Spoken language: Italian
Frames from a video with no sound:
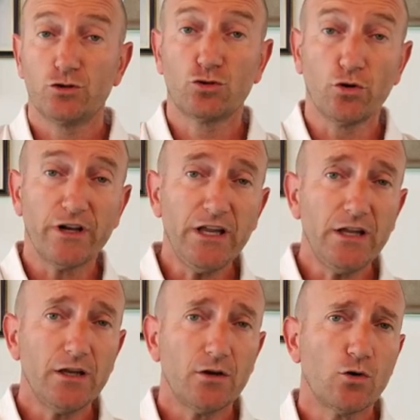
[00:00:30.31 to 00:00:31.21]

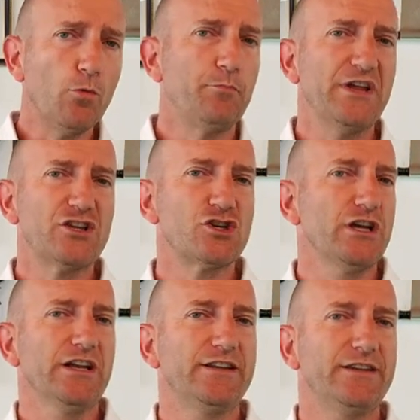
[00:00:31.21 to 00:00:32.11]
Tori
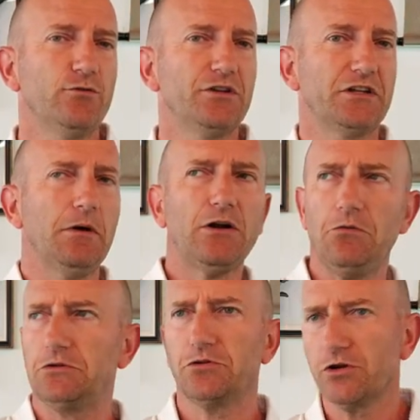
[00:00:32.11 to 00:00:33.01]
compiacenti, voi dite, ma
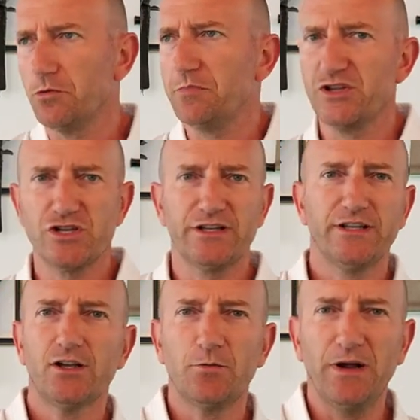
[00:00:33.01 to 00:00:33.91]
qua Tori
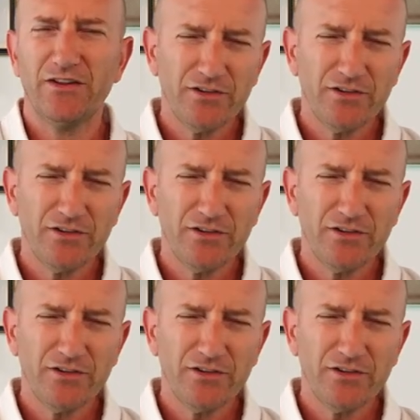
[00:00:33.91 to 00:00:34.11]
compiacenti, che roba è?